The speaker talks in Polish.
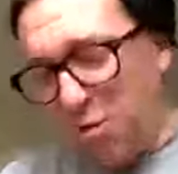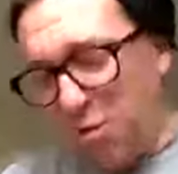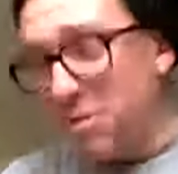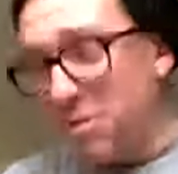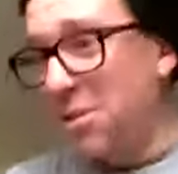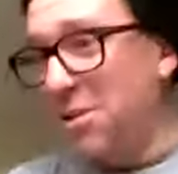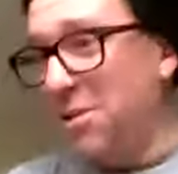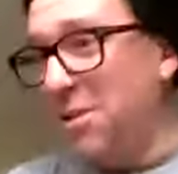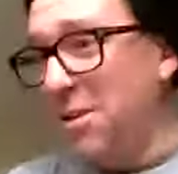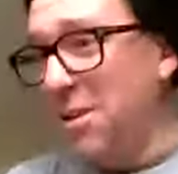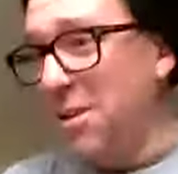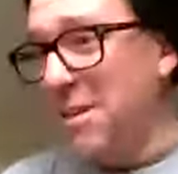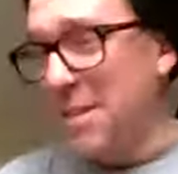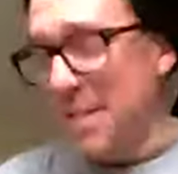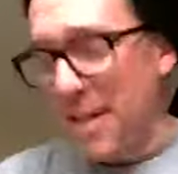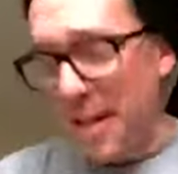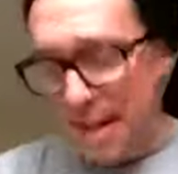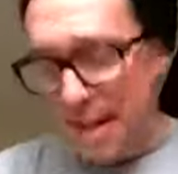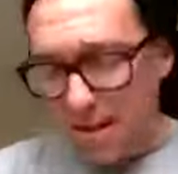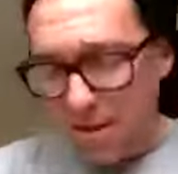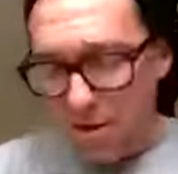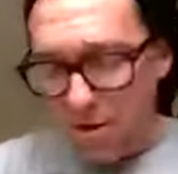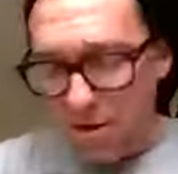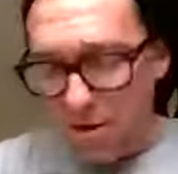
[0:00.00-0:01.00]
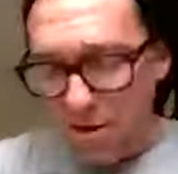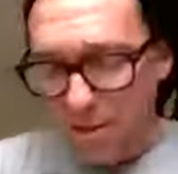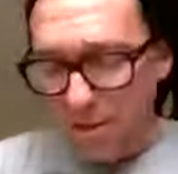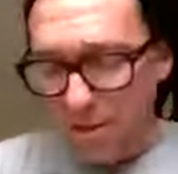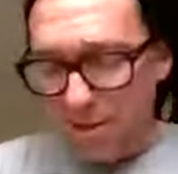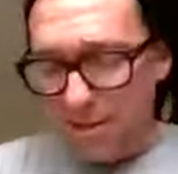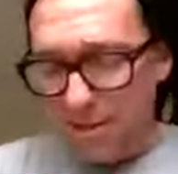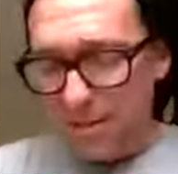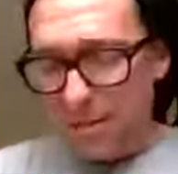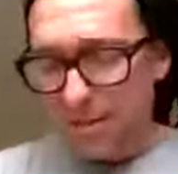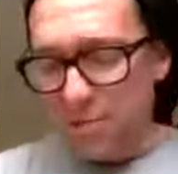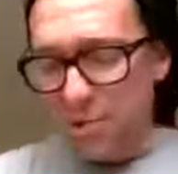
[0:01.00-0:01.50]
To co innego,
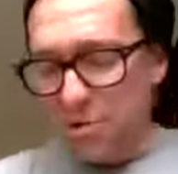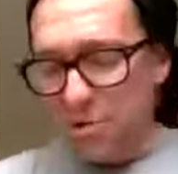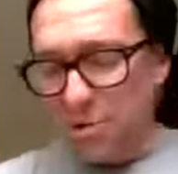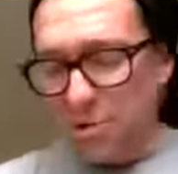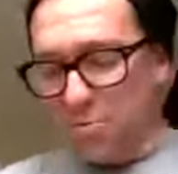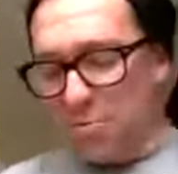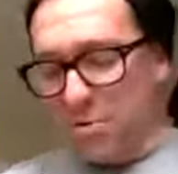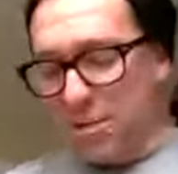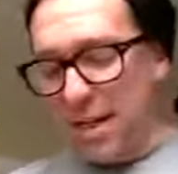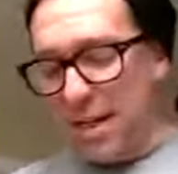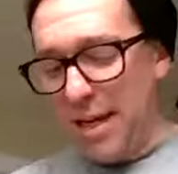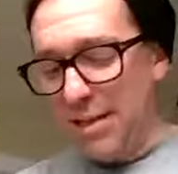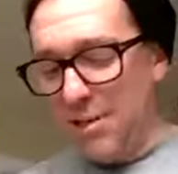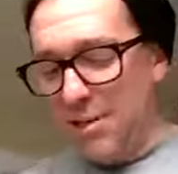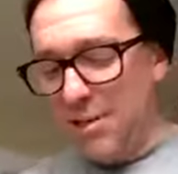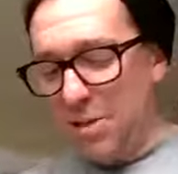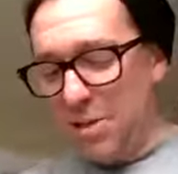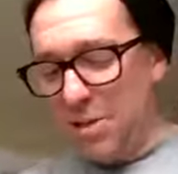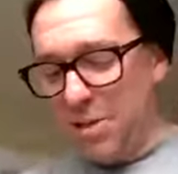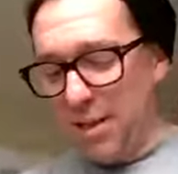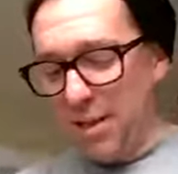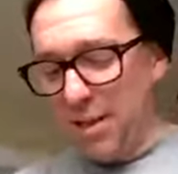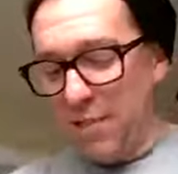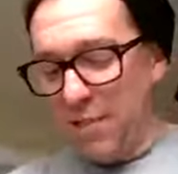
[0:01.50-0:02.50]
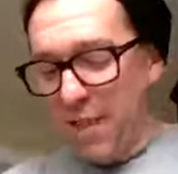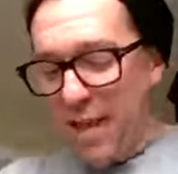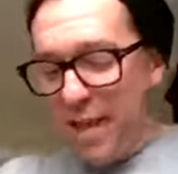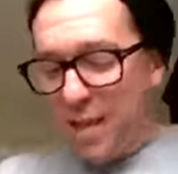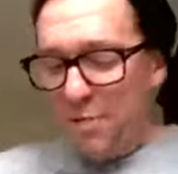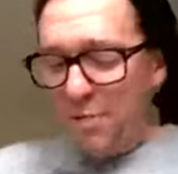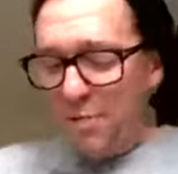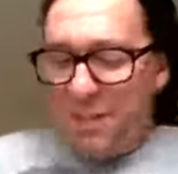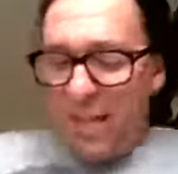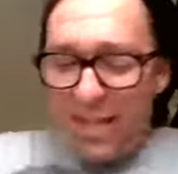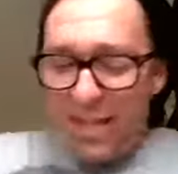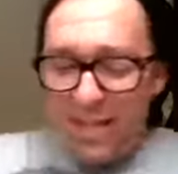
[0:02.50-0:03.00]
zgodził się Antoni.
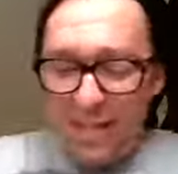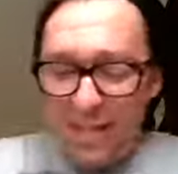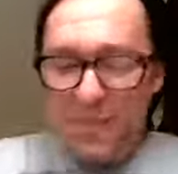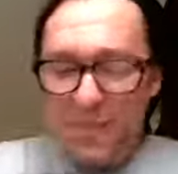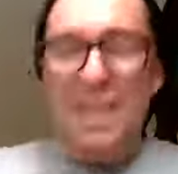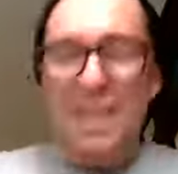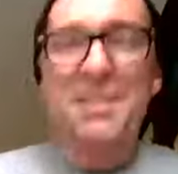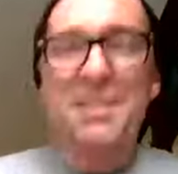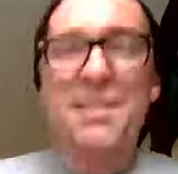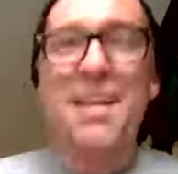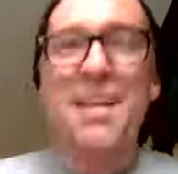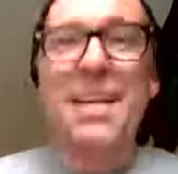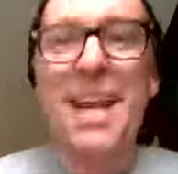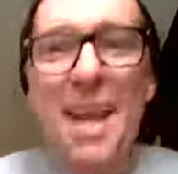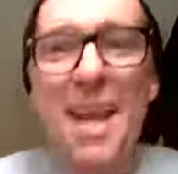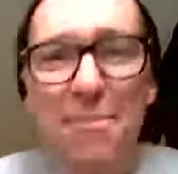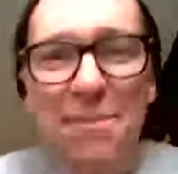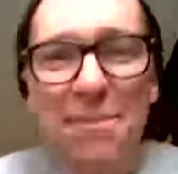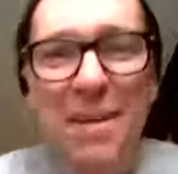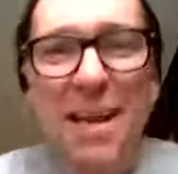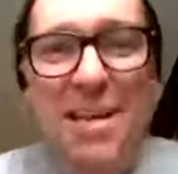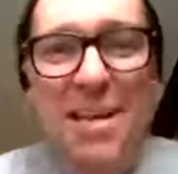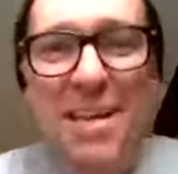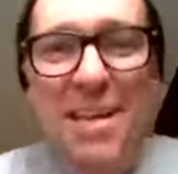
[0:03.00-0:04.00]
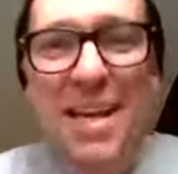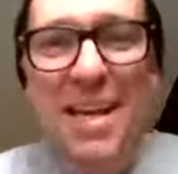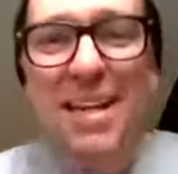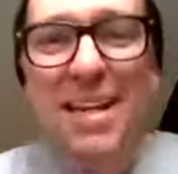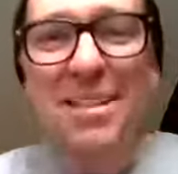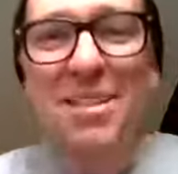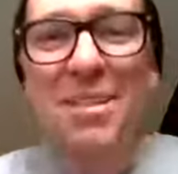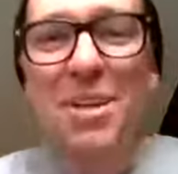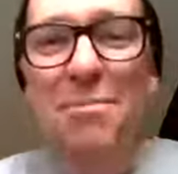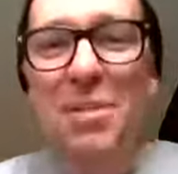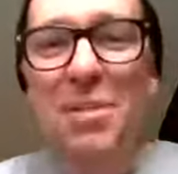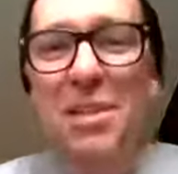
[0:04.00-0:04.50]
W takim razie lepiej,
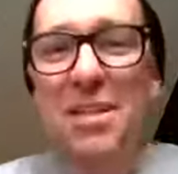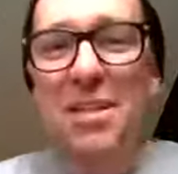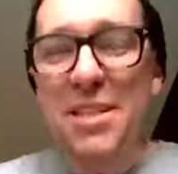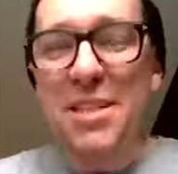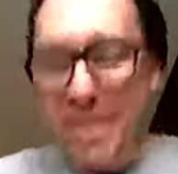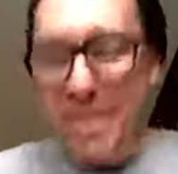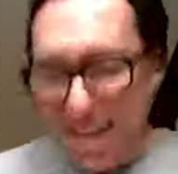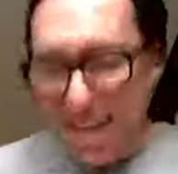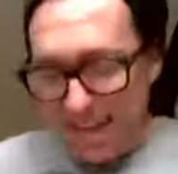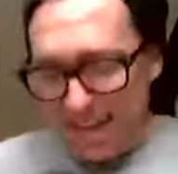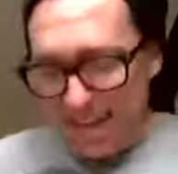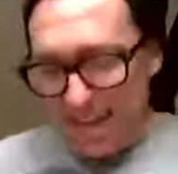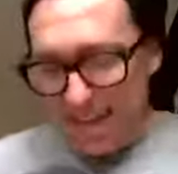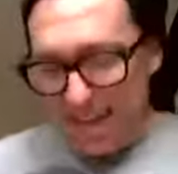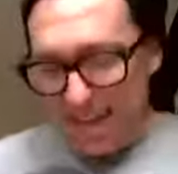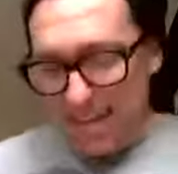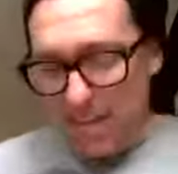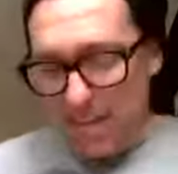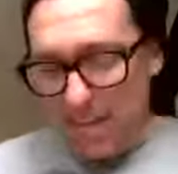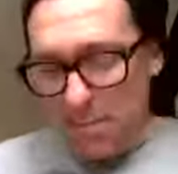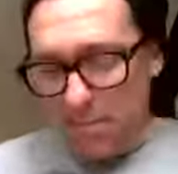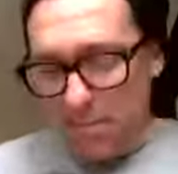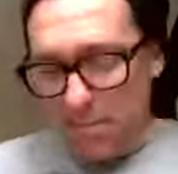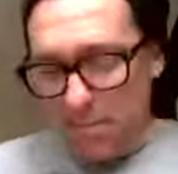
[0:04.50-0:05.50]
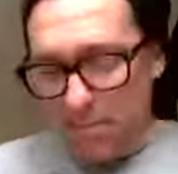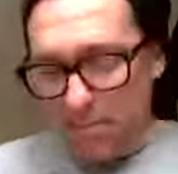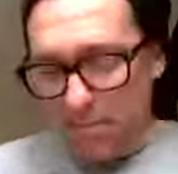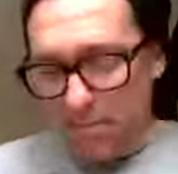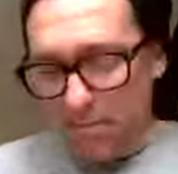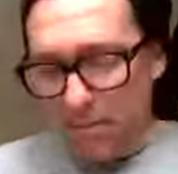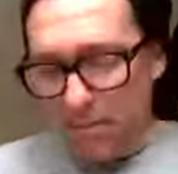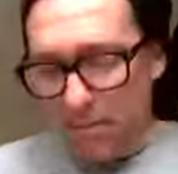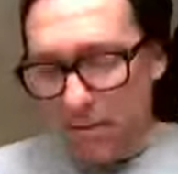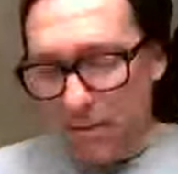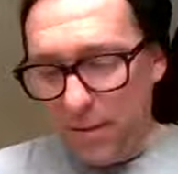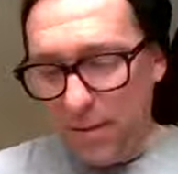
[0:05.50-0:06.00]
żeby ich nie jedli.
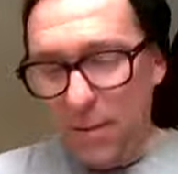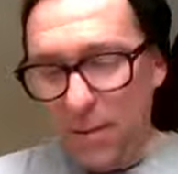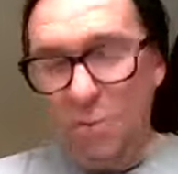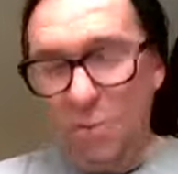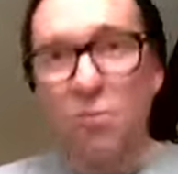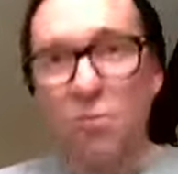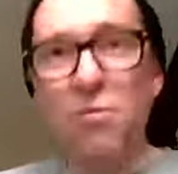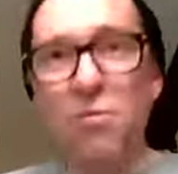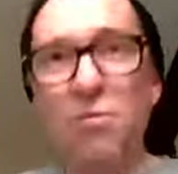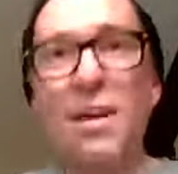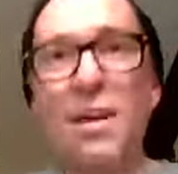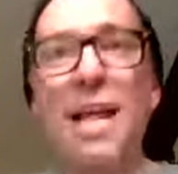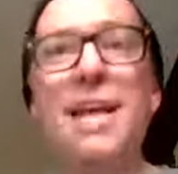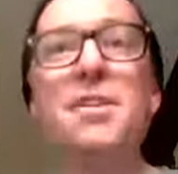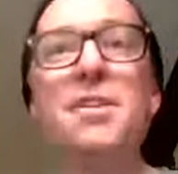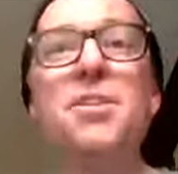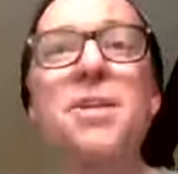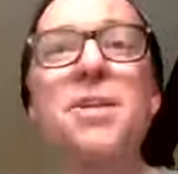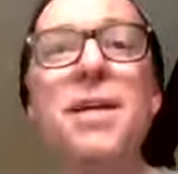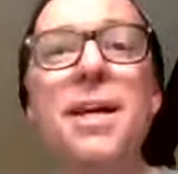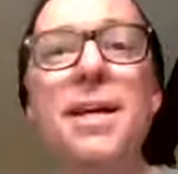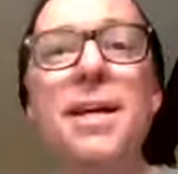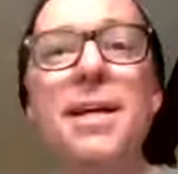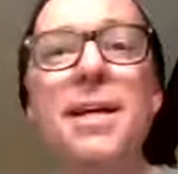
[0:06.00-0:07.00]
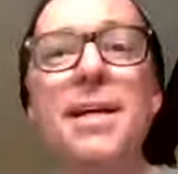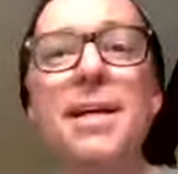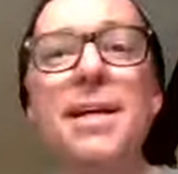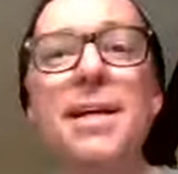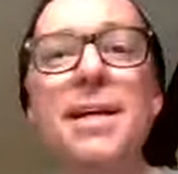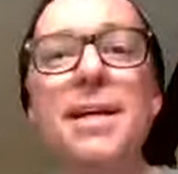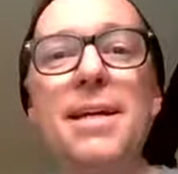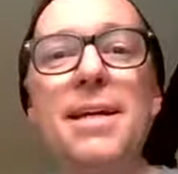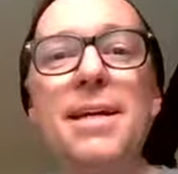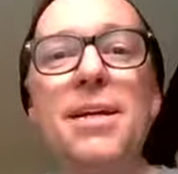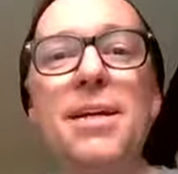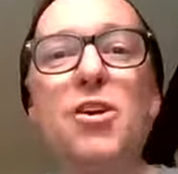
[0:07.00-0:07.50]
W lesie
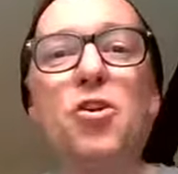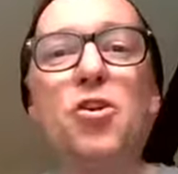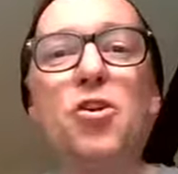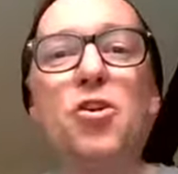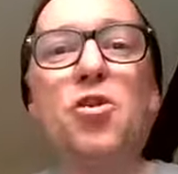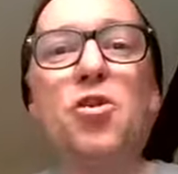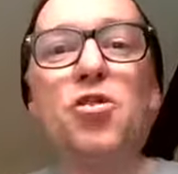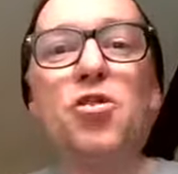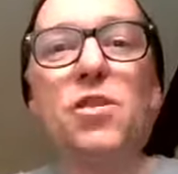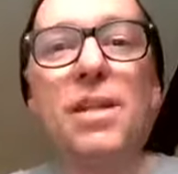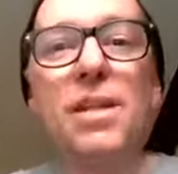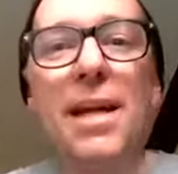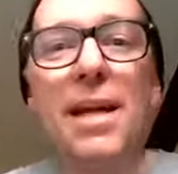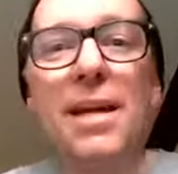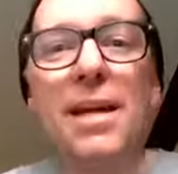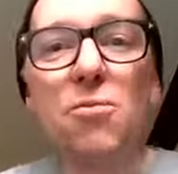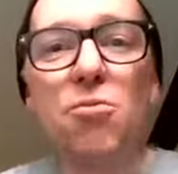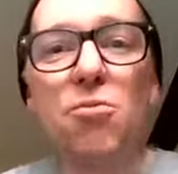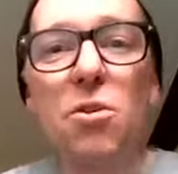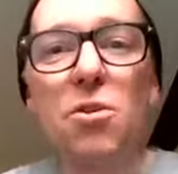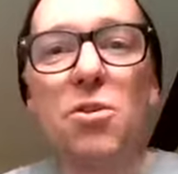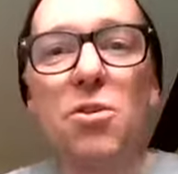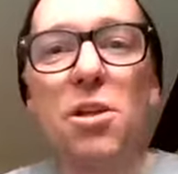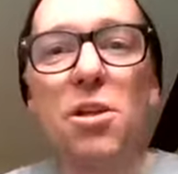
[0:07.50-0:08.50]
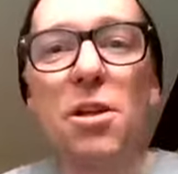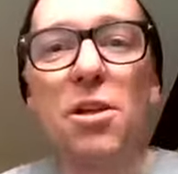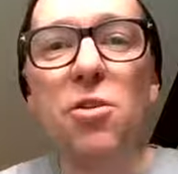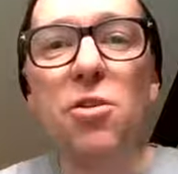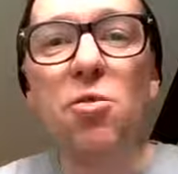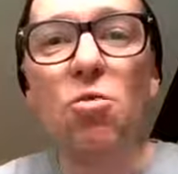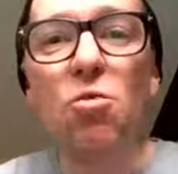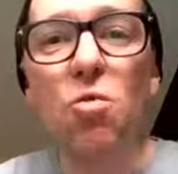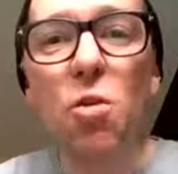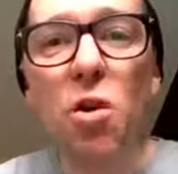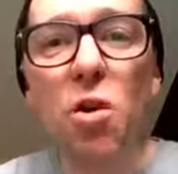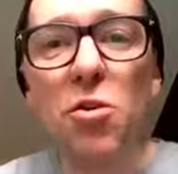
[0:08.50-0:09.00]
rozległo się
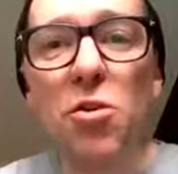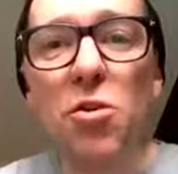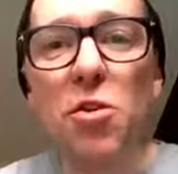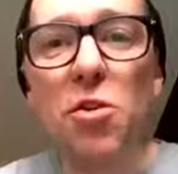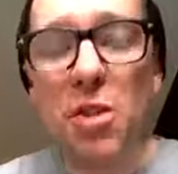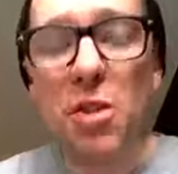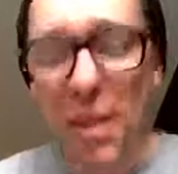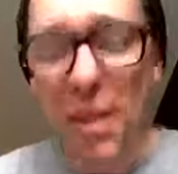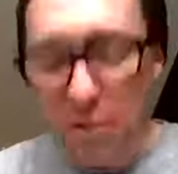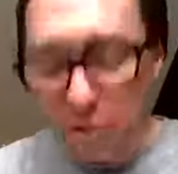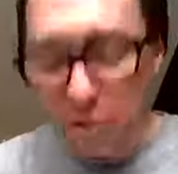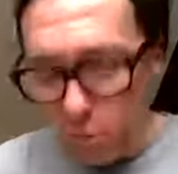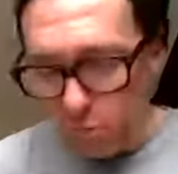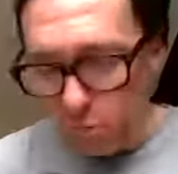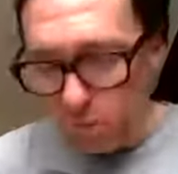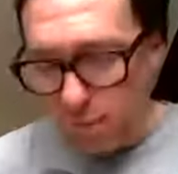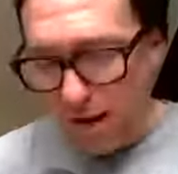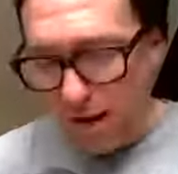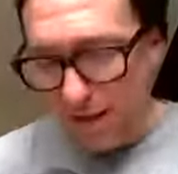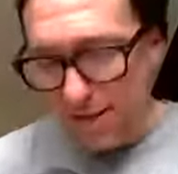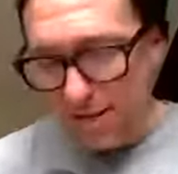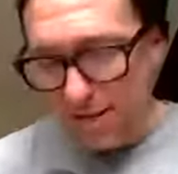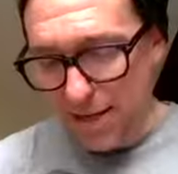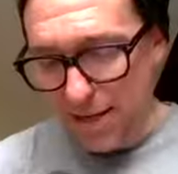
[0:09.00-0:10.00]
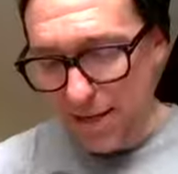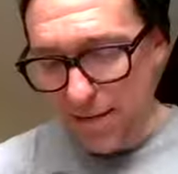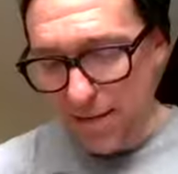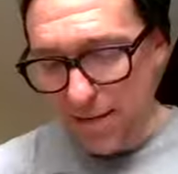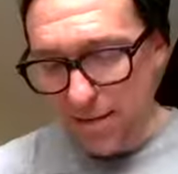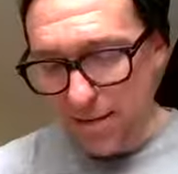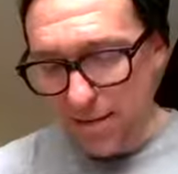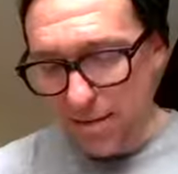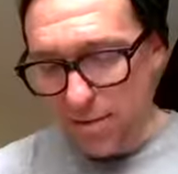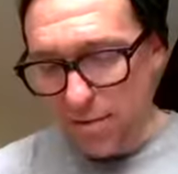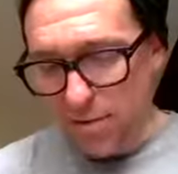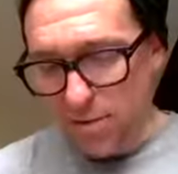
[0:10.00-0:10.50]
głośne
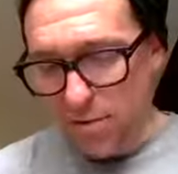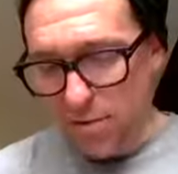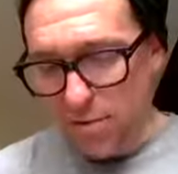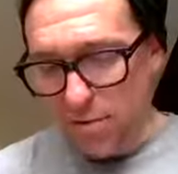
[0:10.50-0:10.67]
tupanie.